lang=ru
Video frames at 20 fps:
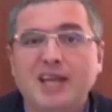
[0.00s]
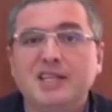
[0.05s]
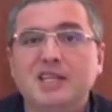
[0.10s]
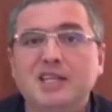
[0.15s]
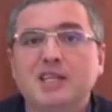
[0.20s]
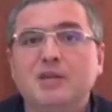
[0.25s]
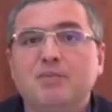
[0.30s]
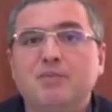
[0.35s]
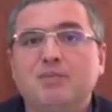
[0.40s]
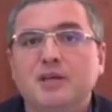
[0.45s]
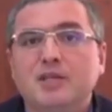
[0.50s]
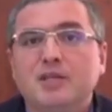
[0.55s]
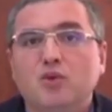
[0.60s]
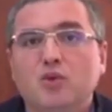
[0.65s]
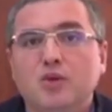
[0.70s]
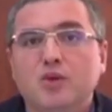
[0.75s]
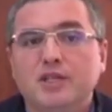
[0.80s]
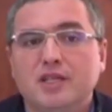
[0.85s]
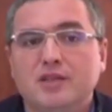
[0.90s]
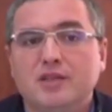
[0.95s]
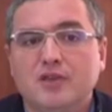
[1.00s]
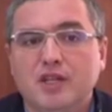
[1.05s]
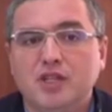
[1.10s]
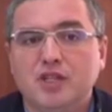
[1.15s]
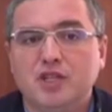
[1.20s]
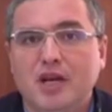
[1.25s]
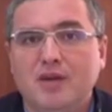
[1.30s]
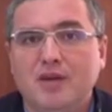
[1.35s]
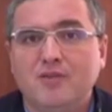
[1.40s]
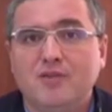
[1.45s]
они не подходят
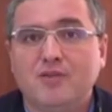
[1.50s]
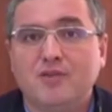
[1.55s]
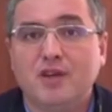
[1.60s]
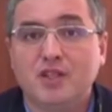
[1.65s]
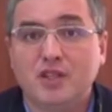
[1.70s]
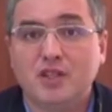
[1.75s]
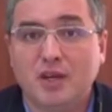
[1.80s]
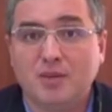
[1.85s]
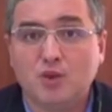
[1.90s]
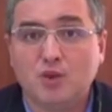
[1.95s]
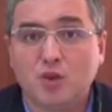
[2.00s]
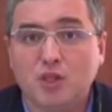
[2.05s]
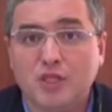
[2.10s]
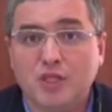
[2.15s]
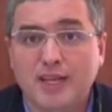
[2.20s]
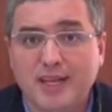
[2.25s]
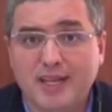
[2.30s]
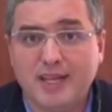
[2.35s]
врачам, врачам нужны